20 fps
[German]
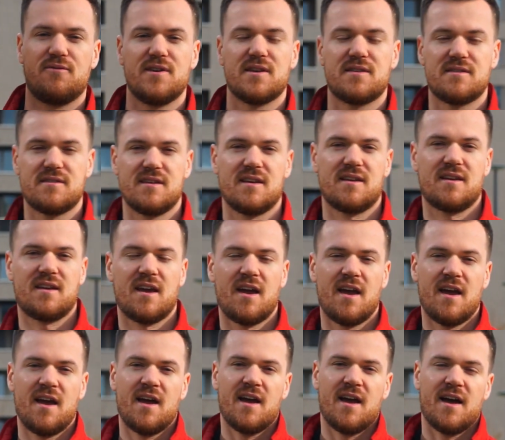40
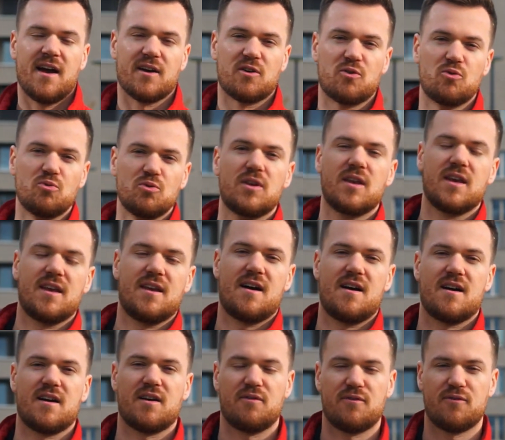äh, gute
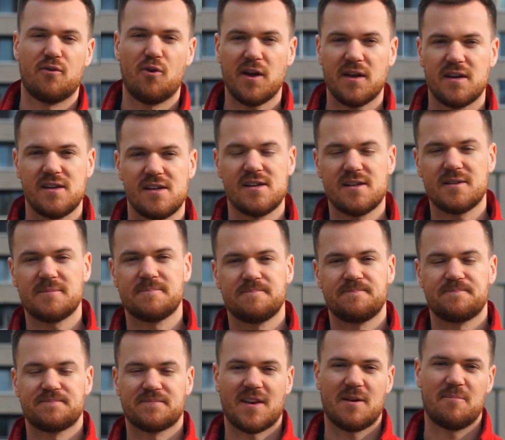Jahre vor dir
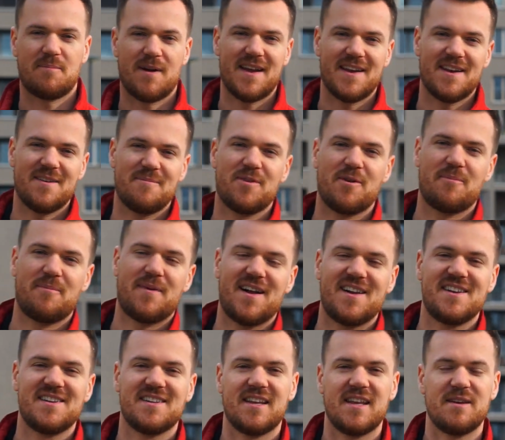bei einem
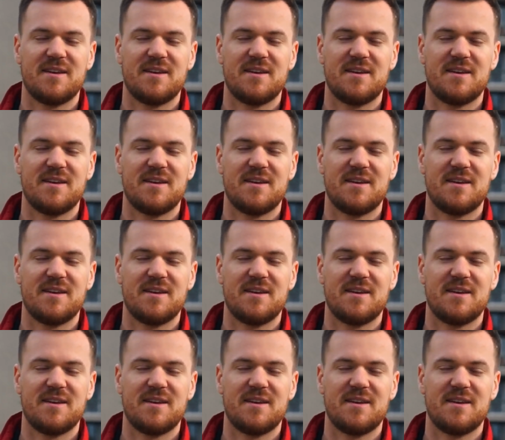normalen